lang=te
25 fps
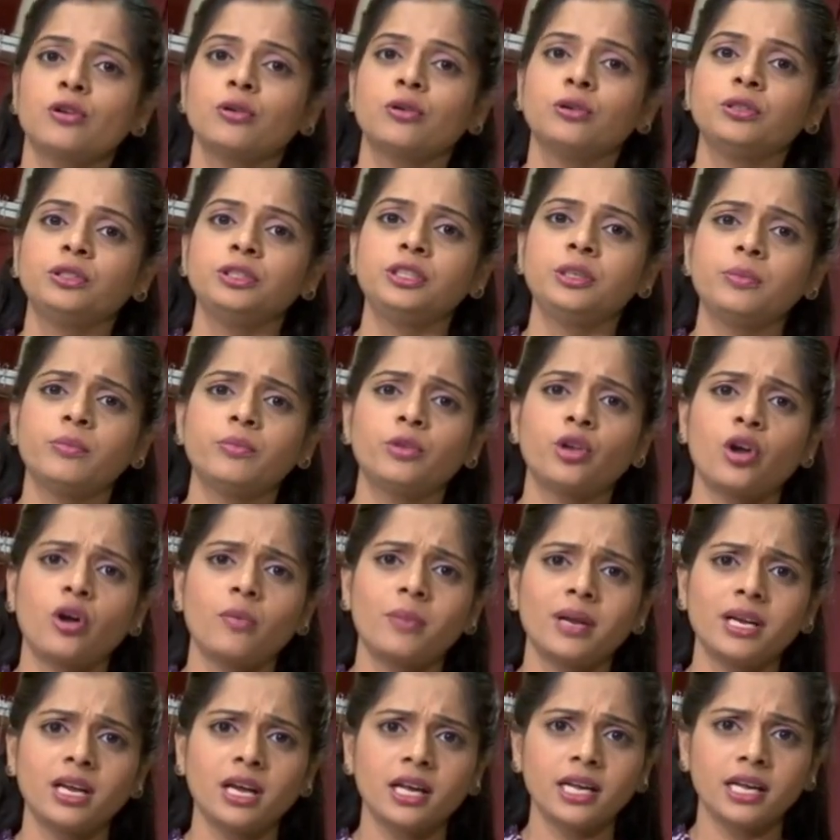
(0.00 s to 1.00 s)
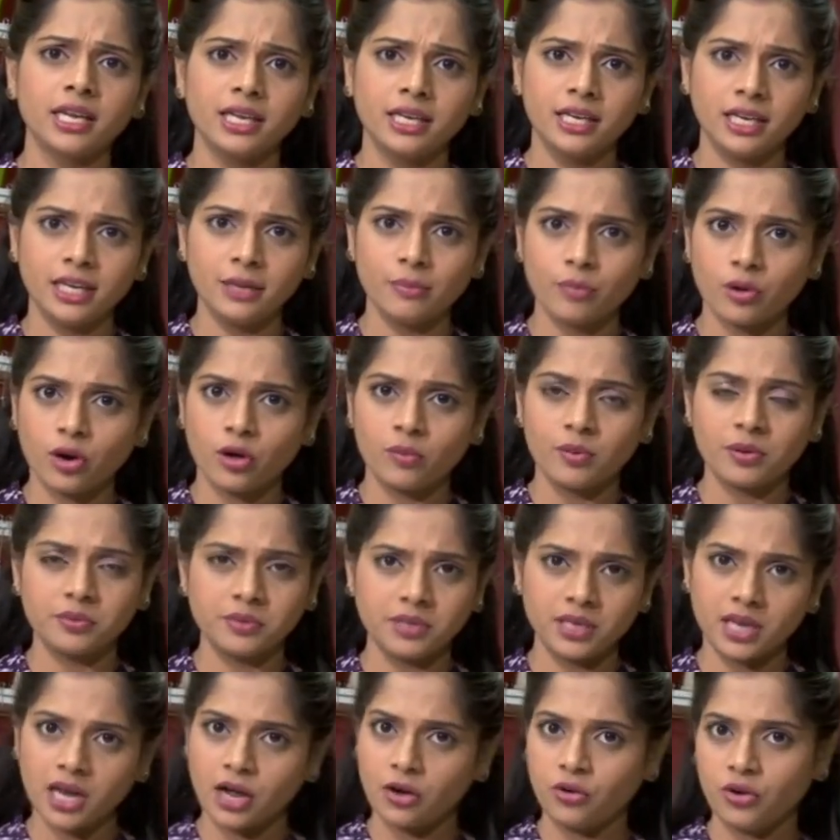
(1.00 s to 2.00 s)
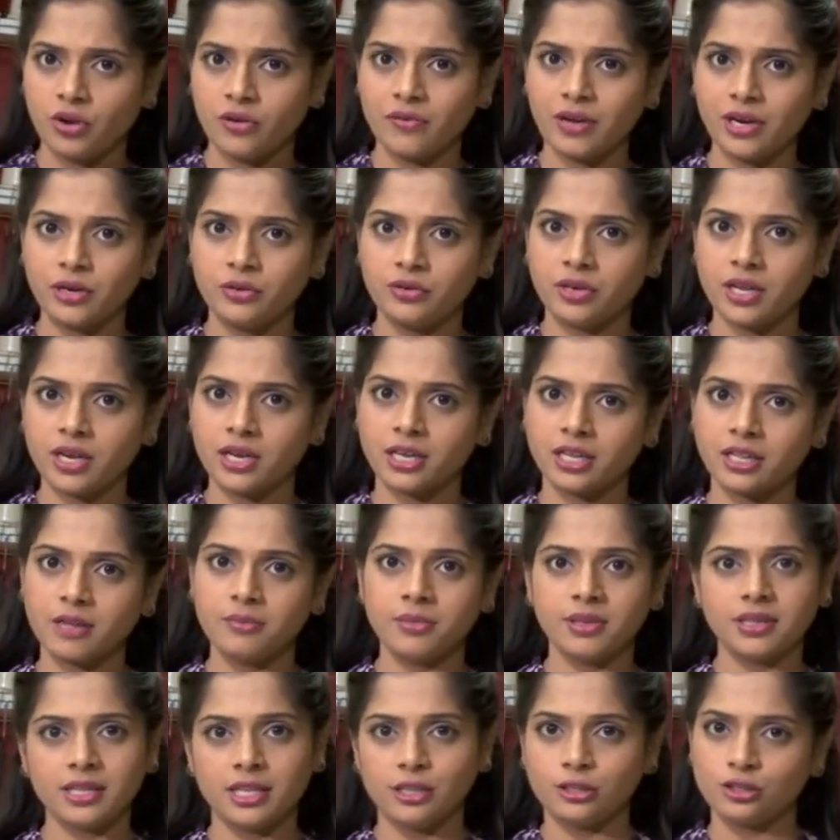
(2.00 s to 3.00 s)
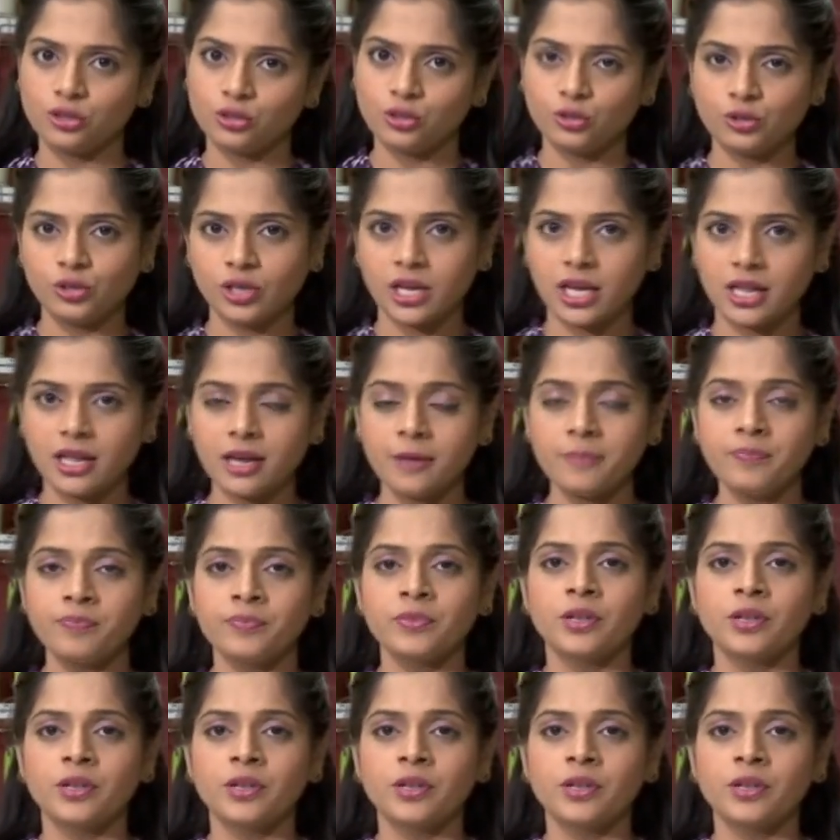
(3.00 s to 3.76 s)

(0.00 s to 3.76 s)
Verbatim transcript: కొంచెం నార్మల్గా కిడ్నీ ప్రాబ్లమ్స్ ఇలా ఉన్న వాళ్ళు ఉంటారు కదా మీకు తెలుస్తుంది కదా